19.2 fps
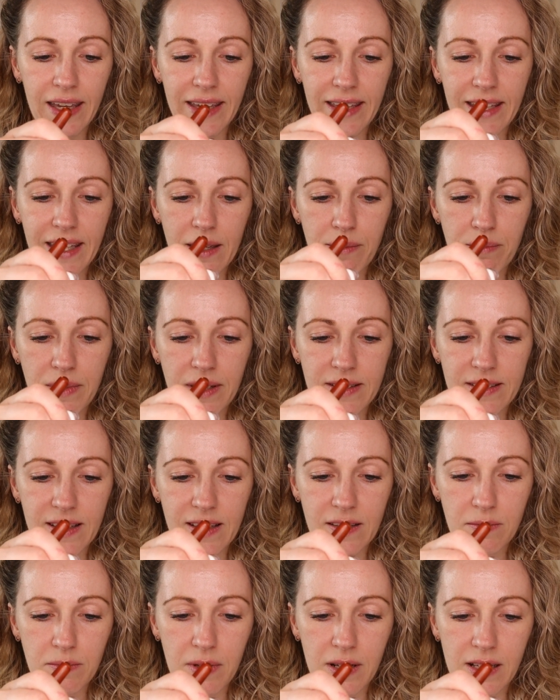Ich gebe mir jetzt
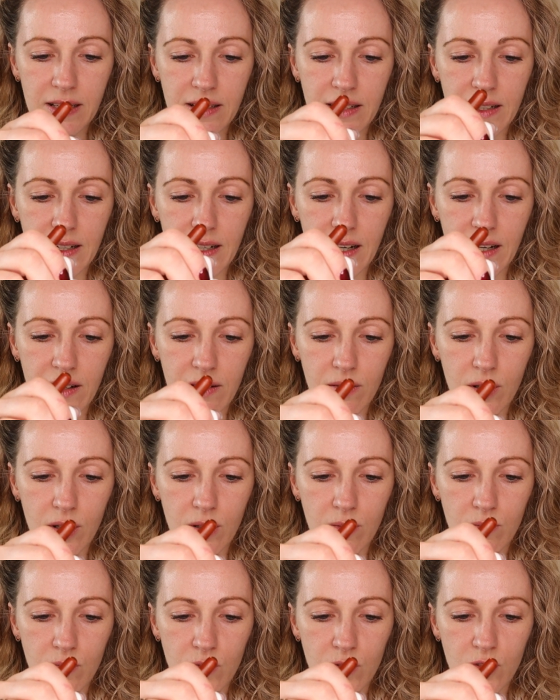erstmal
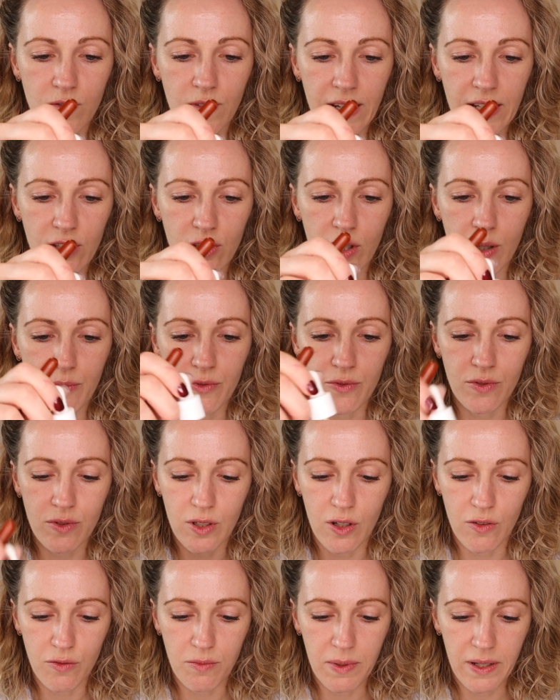ähm, zwei Tropfen
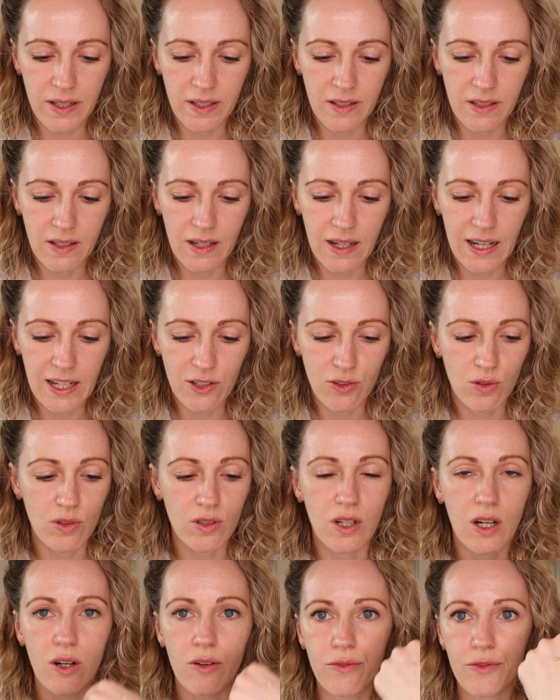auf meinen
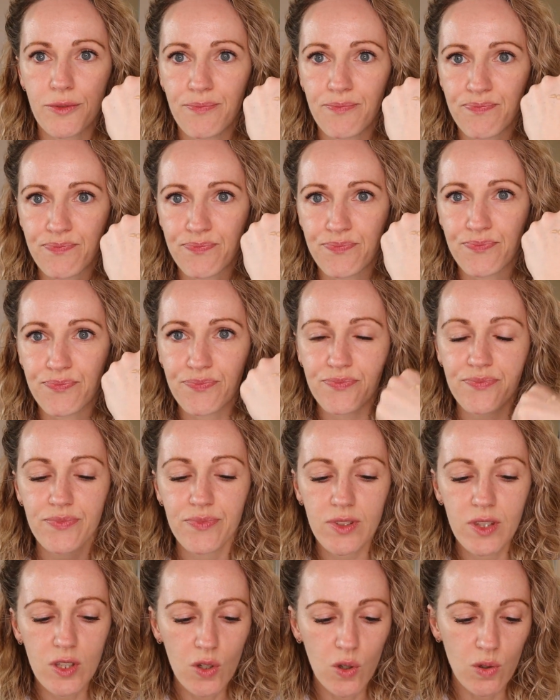Handrücken auf.
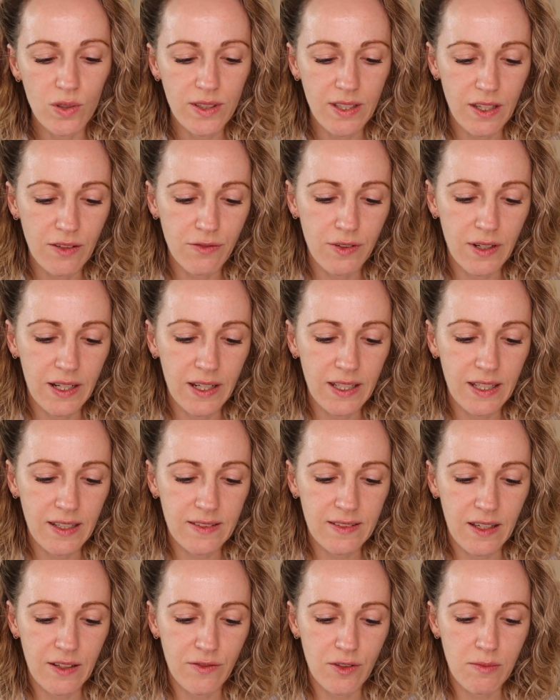Und dann fange ich
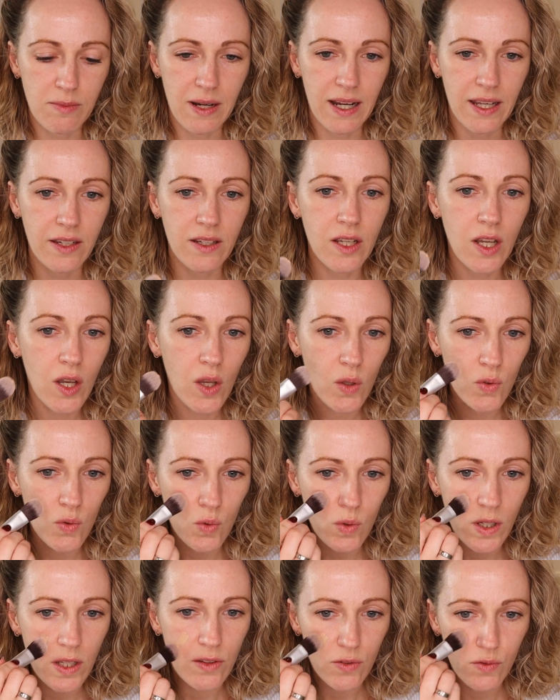jetzt einfach mal an,
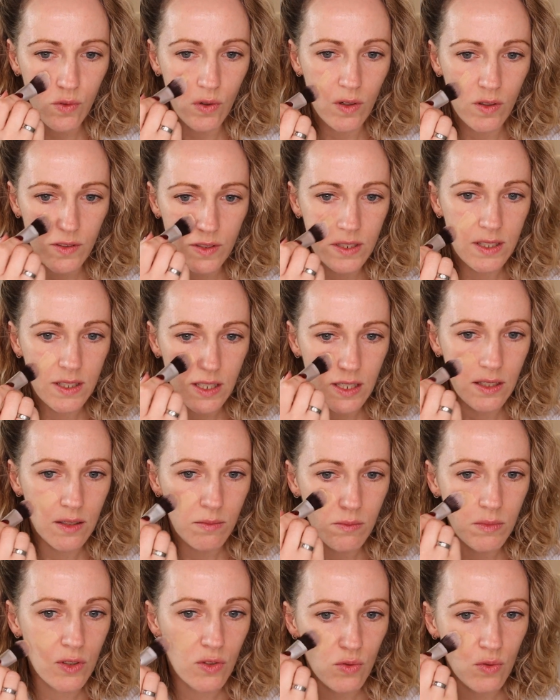so ganz vorsichtig,
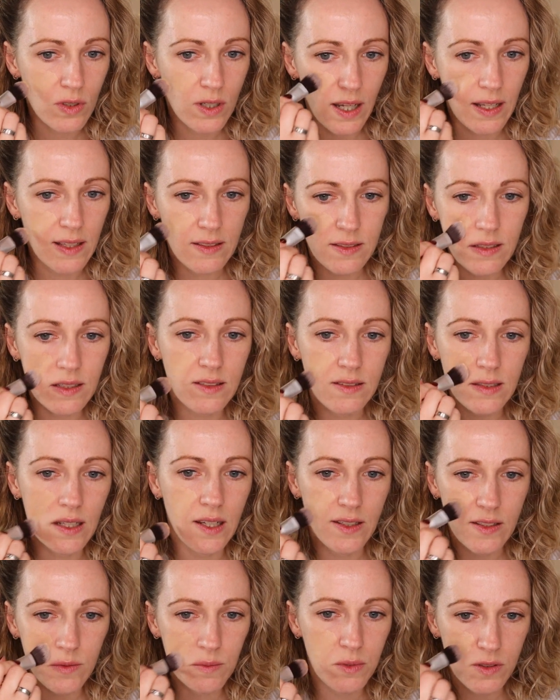mir so ein ganz, ganz
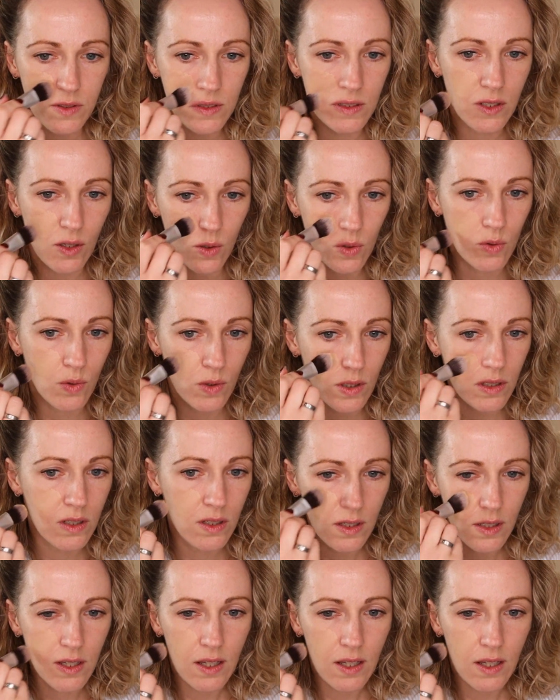kleines bisschen auch nur,